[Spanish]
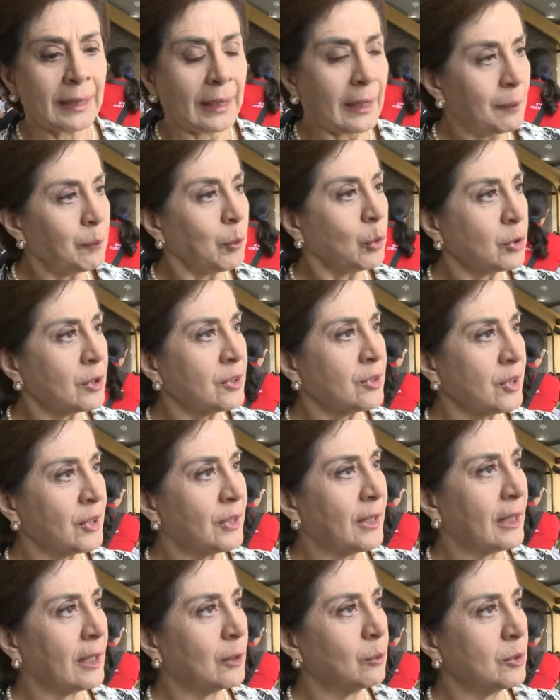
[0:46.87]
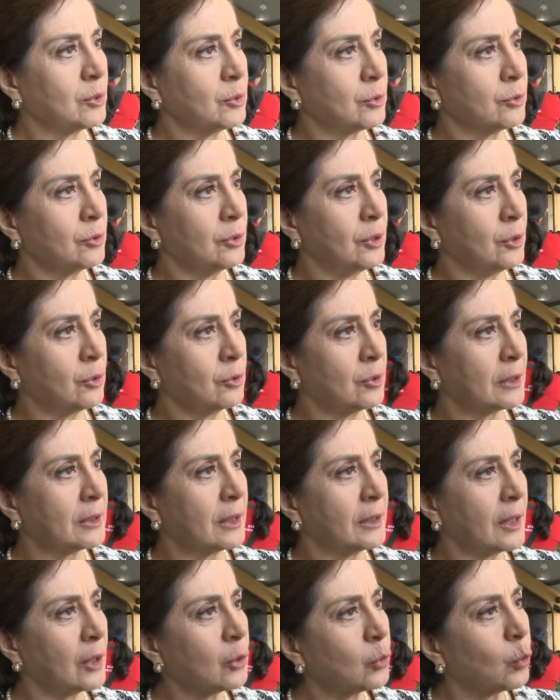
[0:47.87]
Tenemos que enseñar a nuestros niños
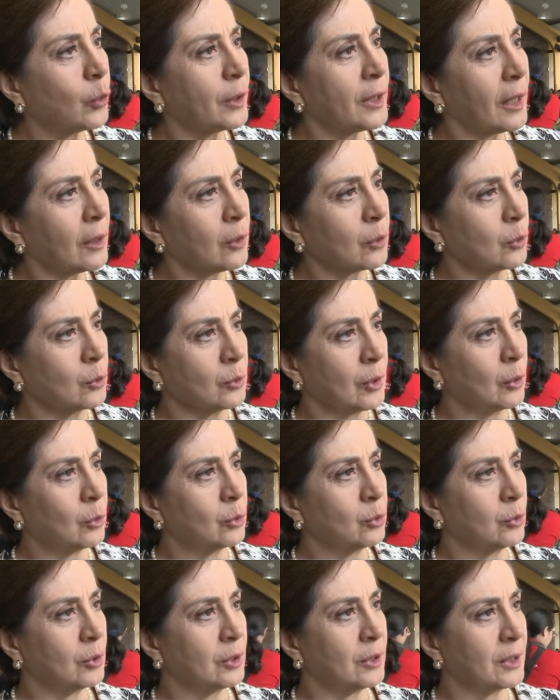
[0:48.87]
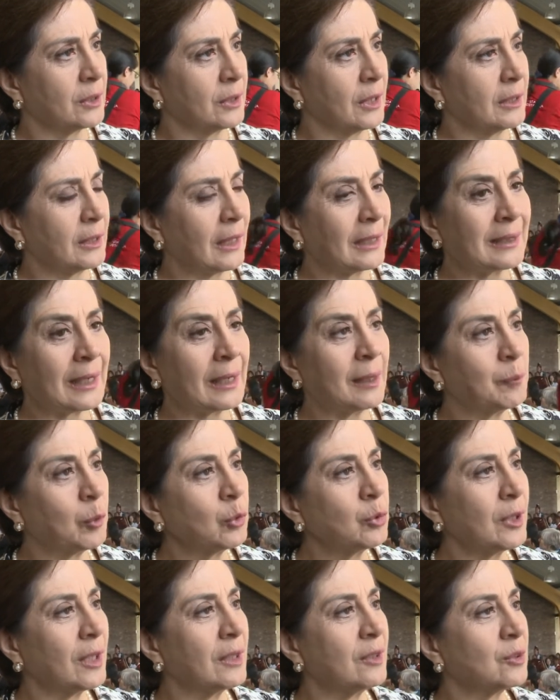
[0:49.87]
a tener cuidado con el uso de internet.
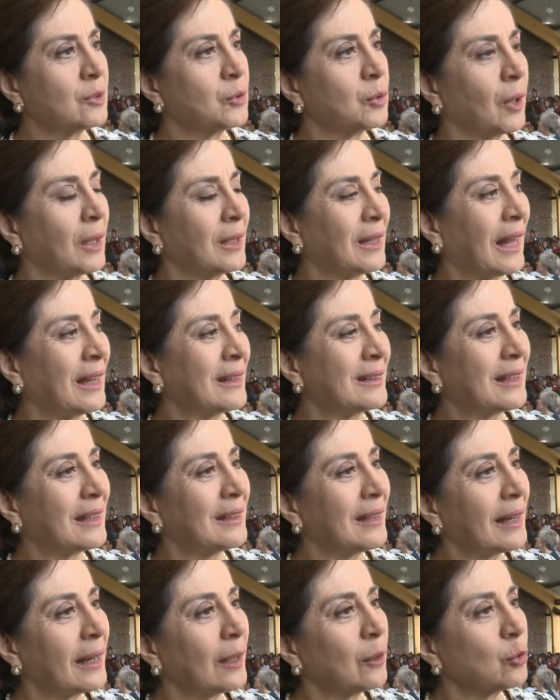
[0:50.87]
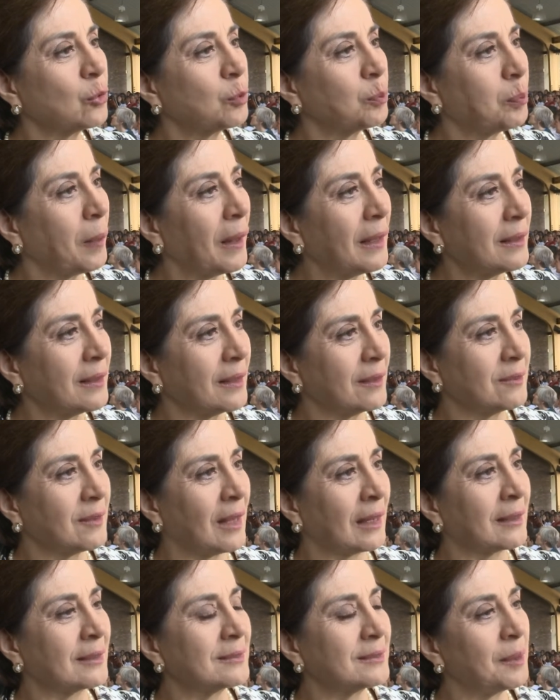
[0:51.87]
Tenemos que entrenar a los
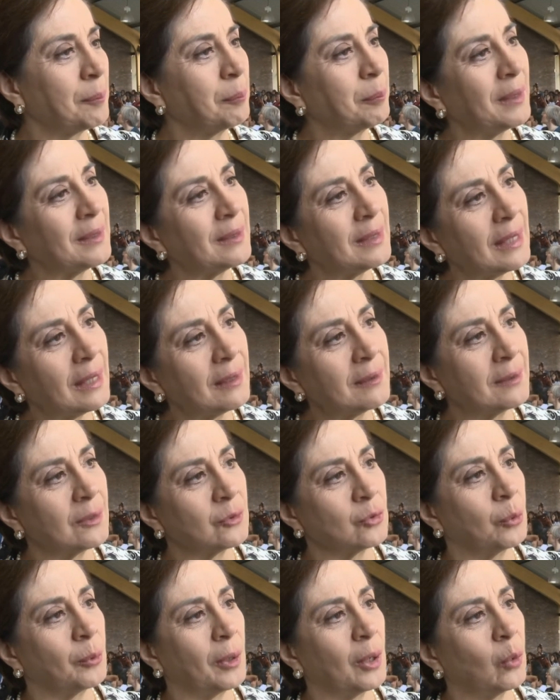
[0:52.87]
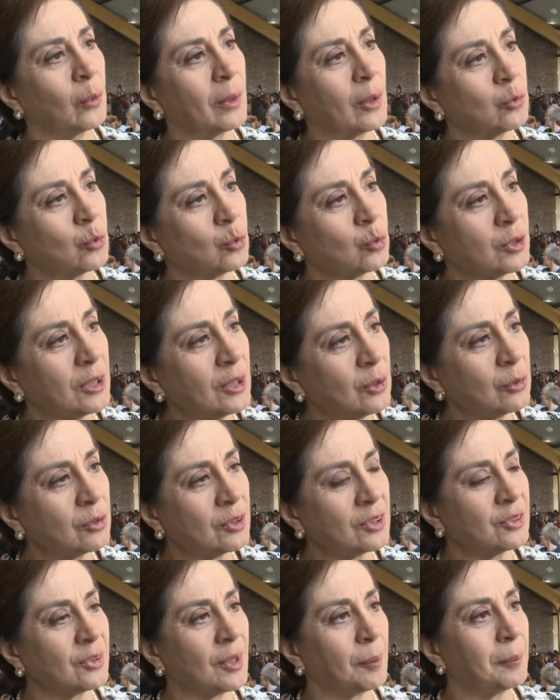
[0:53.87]
padres a que estén pendientes sobre lo que sus
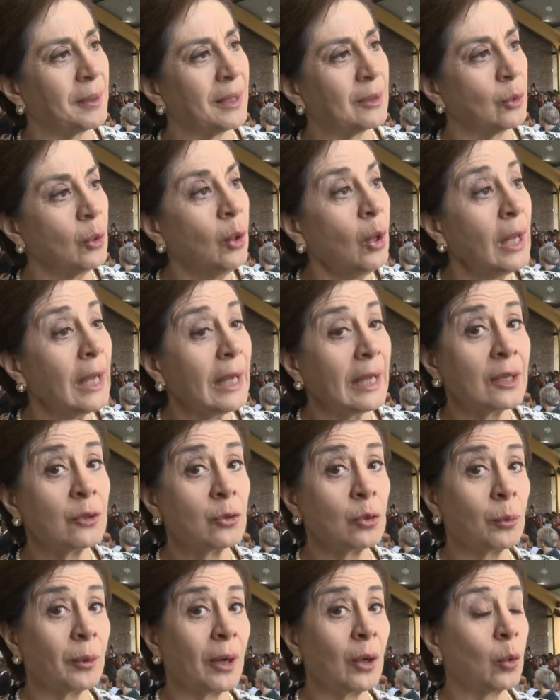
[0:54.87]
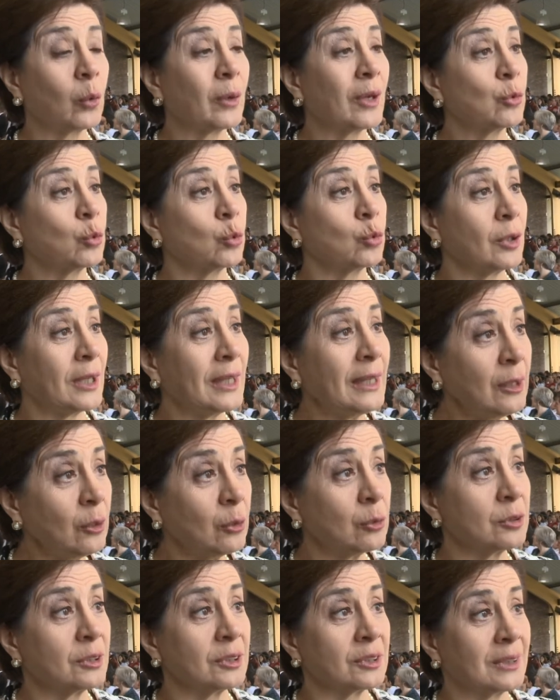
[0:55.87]
hijos están viendo y sobre lo que sus
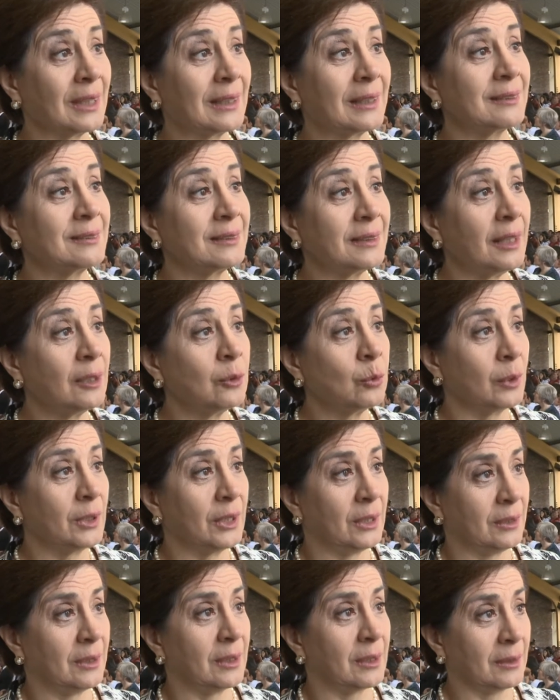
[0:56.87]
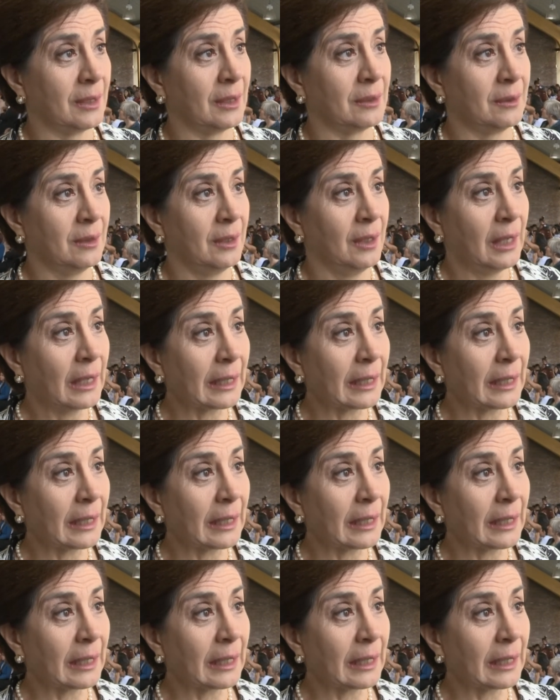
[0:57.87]
hijos están haciendo en Internet.